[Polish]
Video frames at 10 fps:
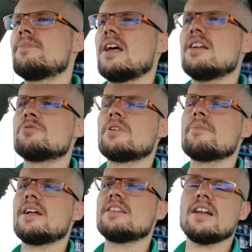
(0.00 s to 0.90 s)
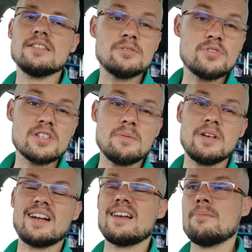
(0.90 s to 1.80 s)
ale słucham radia razem z
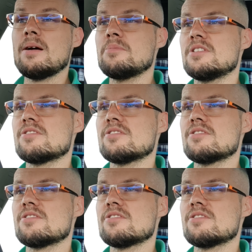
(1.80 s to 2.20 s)
wszystkimi reklamami,